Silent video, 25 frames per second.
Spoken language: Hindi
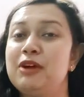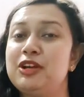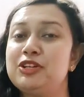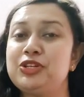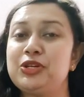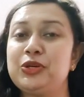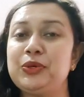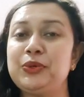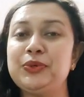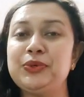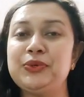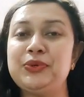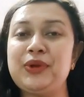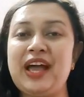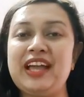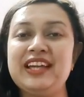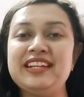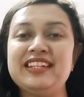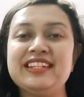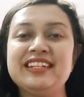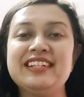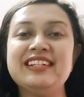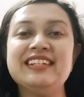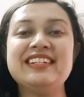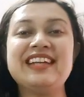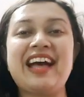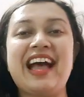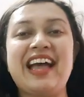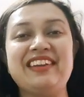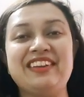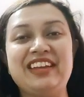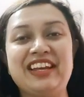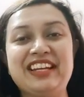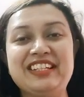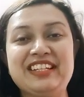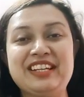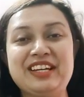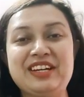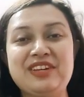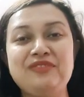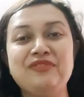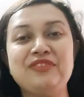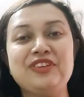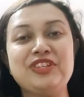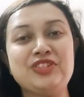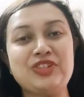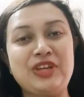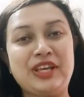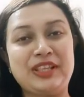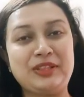मशहूर राइटर डायरेक्टर
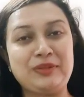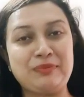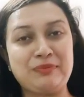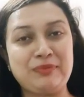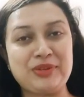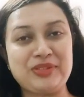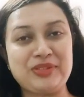विजेंद्र